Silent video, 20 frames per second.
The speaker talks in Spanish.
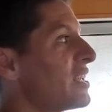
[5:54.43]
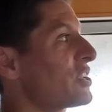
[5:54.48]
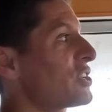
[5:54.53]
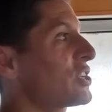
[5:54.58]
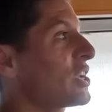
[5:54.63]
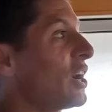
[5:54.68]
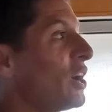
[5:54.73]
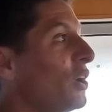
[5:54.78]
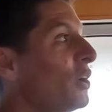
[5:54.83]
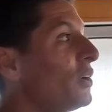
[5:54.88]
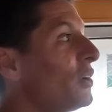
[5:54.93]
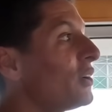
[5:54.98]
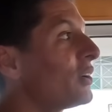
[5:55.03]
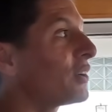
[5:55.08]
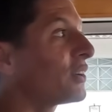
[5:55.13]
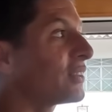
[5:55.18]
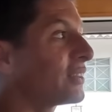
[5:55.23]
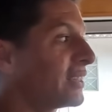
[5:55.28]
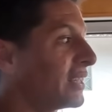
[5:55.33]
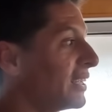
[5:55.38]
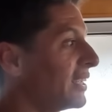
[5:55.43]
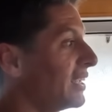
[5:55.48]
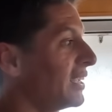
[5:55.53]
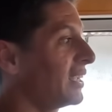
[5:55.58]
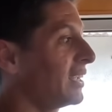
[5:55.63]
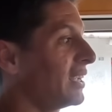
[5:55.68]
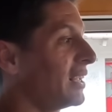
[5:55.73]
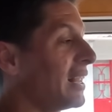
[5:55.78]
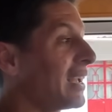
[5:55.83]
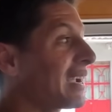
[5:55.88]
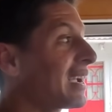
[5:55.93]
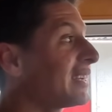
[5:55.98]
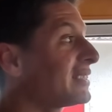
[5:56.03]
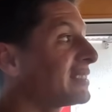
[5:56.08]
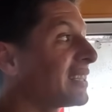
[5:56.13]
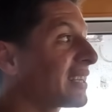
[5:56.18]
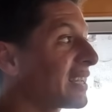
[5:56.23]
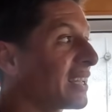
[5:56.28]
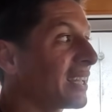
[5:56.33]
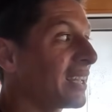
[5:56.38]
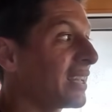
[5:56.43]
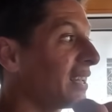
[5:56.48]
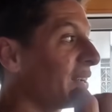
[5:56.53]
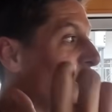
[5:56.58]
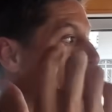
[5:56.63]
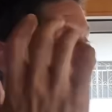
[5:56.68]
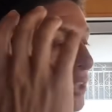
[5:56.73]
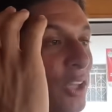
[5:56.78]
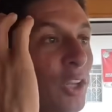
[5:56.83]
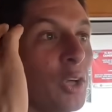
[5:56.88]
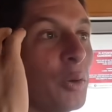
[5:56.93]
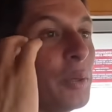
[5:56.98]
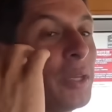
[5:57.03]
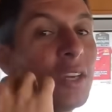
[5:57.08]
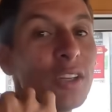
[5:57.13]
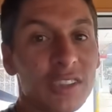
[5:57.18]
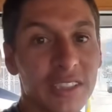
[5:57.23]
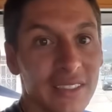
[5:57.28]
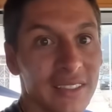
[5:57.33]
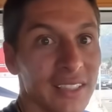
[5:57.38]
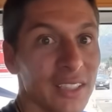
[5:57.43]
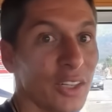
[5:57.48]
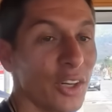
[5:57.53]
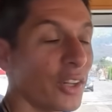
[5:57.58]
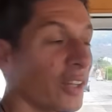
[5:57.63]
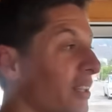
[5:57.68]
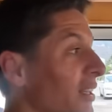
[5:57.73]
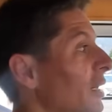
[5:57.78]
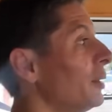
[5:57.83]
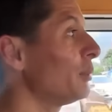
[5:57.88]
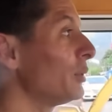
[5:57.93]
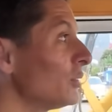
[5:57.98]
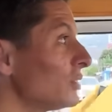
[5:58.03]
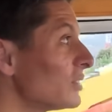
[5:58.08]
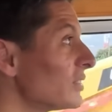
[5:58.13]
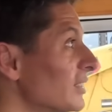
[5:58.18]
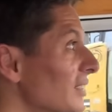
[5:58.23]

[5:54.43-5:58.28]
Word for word: Chao de la casa que, bueno, de los videos anteriores digamos,